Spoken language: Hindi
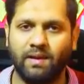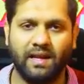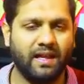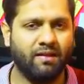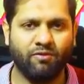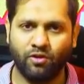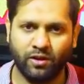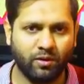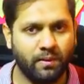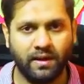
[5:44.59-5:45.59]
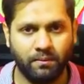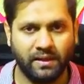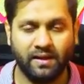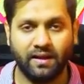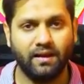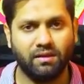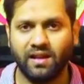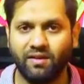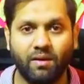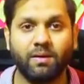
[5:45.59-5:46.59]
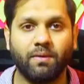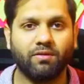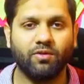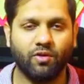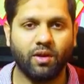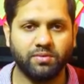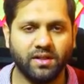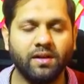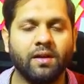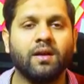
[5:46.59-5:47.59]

मिलेगी फ़ौरन तो मिलने भी नहीं लगी इसके अलावा आपके पास कोई और ऑप्शन